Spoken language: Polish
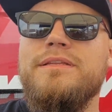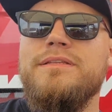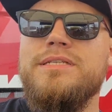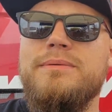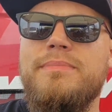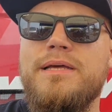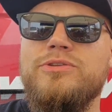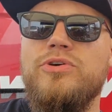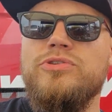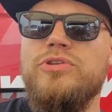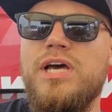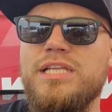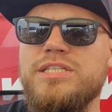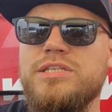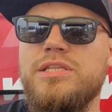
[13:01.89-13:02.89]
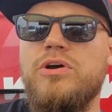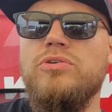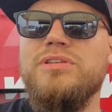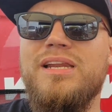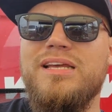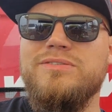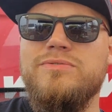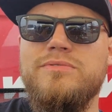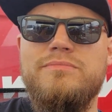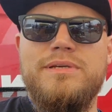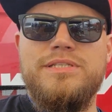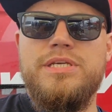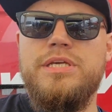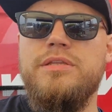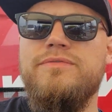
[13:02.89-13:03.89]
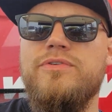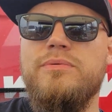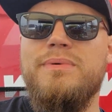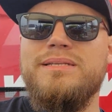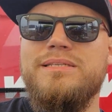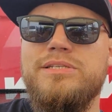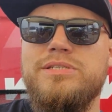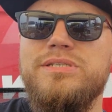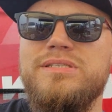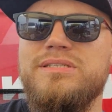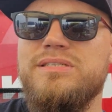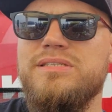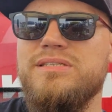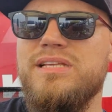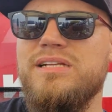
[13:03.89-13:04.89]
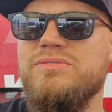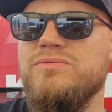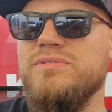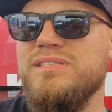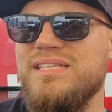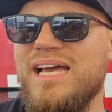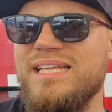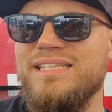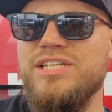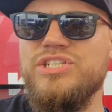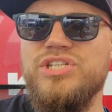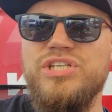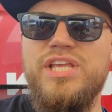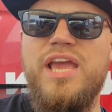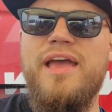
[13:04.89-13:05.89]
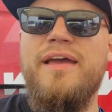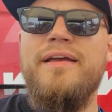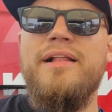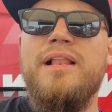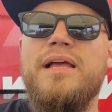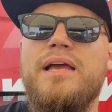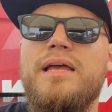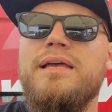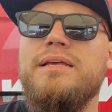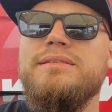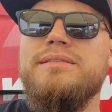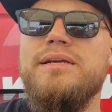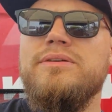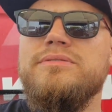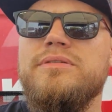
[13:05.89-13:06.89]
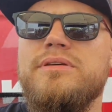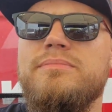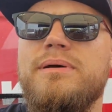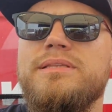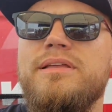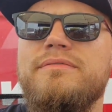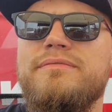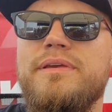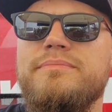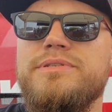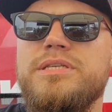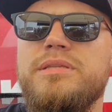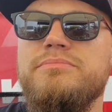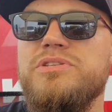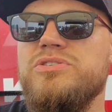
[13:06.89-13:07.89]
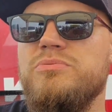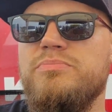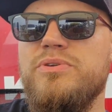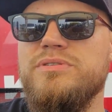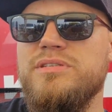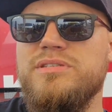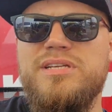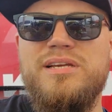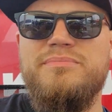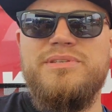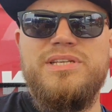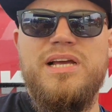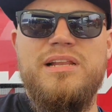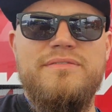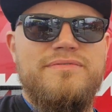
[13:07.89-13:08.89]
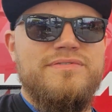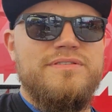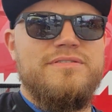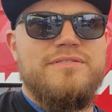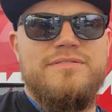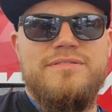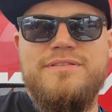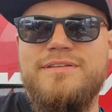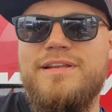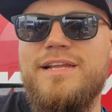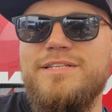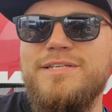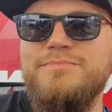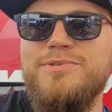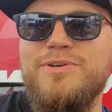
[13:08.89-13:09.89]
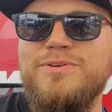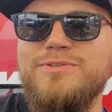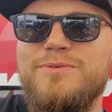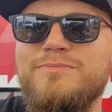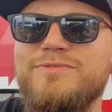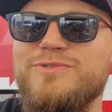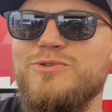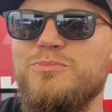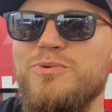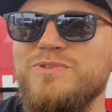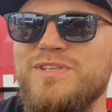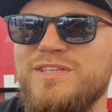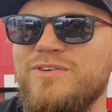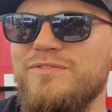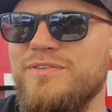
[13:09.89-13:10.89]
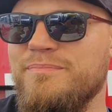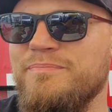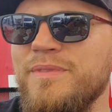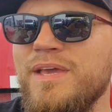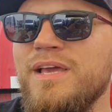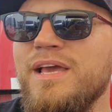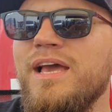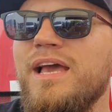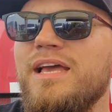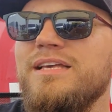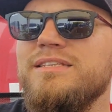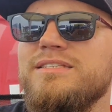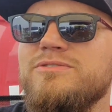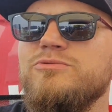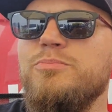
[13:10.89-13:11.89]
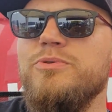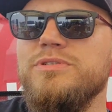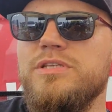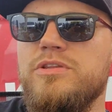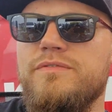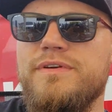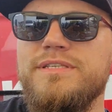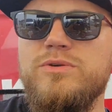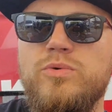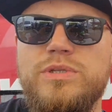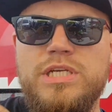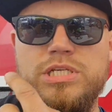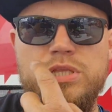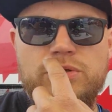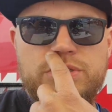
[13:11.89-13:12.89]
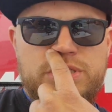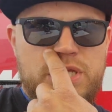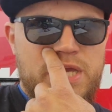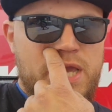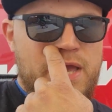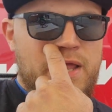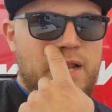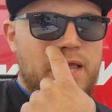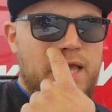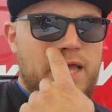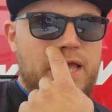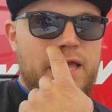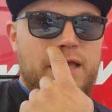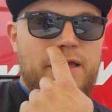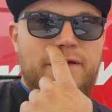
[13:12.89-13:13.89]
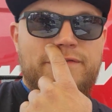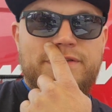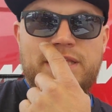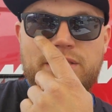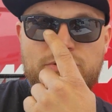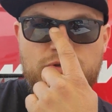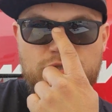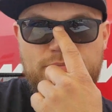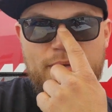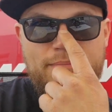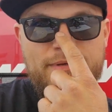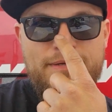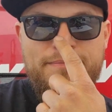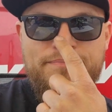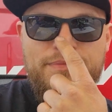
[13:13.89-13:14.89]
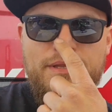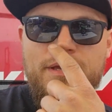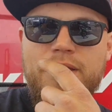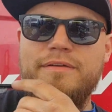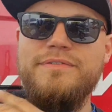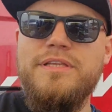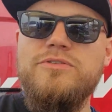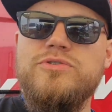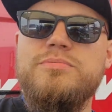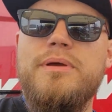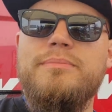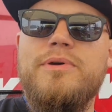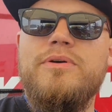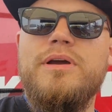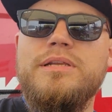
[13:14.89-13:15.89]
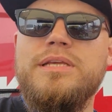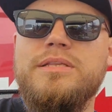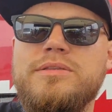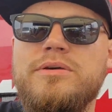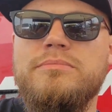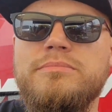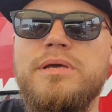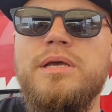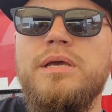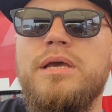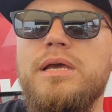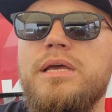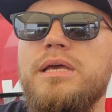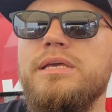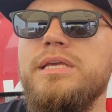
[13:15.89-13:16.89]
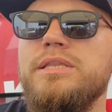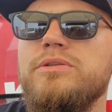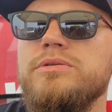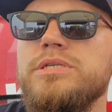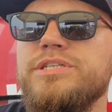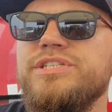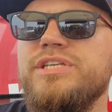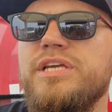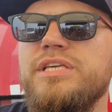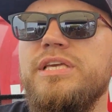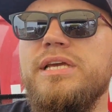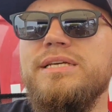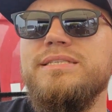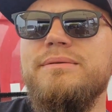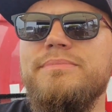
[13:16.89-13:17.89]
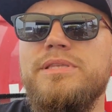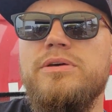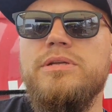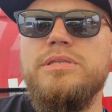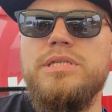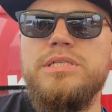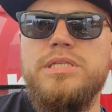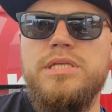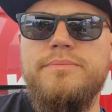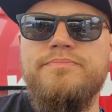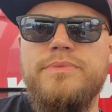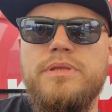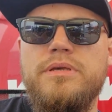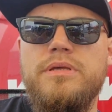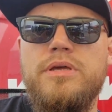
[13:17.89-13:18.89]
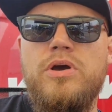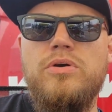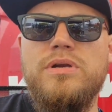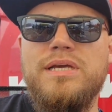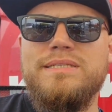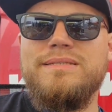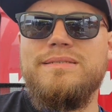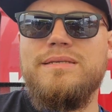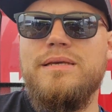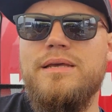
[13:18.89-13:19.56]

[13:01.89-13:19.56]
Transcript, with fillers: Trzeba to dać, od razu macie informację, zostały zdane, czy nie. E, z tego co chyba tam wiem, 70% trzeba mieć, ale wszyscy raczej przychodzą w 100% e, skuteczności. E, wtedy już, mamy, wtedy już mamy ogarniętą jednocześnie i egzamin teoretyczny oraz